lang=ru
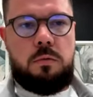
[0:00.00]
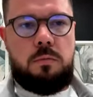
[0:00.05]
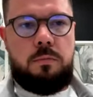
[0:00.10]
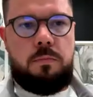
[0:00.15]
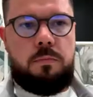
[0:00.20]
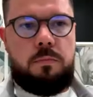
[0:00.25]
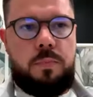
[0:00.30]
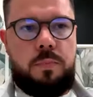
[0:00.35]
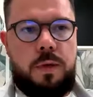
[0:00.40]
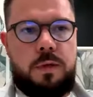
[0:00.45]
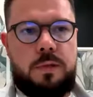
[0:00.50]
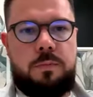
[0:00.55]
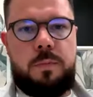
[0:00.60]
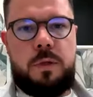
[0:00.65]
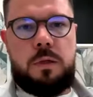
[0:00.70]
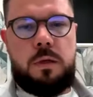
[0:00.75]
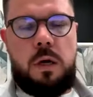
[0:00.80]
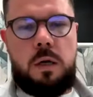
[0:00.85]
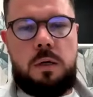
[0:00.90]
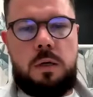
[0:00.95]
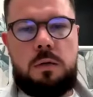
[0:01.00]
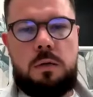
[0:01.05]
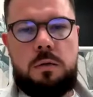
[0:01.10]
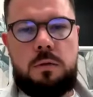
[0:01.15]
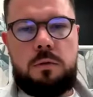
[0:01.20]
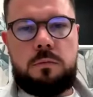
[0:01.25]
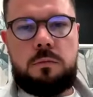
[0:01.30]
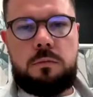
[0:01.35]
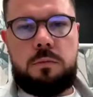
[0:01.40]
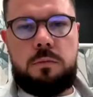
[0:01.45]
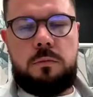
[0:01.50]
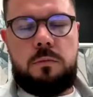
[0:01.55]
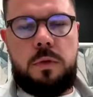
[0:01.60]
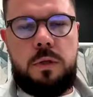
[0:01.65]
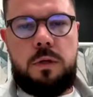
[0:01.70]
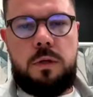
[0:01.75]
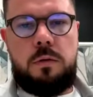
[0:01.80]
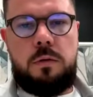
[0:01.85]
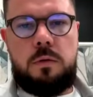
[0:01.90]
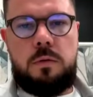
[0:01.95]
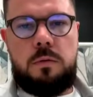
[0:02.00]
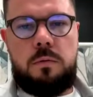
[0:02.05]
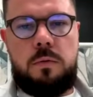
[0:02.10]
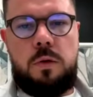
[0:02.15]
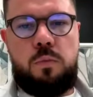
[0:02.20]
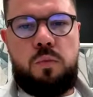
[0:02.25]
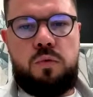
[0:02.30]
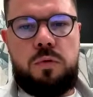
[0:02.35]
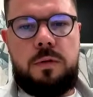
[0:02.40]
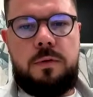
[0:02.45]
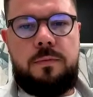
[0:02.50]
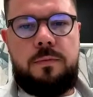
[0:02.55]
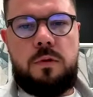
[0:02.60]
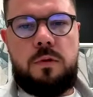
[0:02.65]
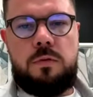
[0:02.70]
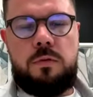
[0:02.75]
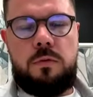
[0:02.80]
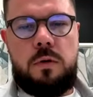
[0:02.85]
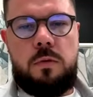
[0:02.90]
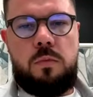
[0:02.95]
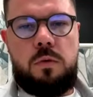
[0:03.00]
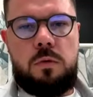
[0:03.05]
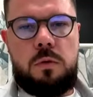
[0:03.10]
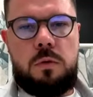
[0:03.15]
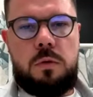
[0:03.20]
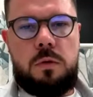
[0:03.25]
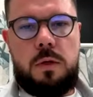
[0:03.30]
без медкарты мы не, не пустим вашего ребенка?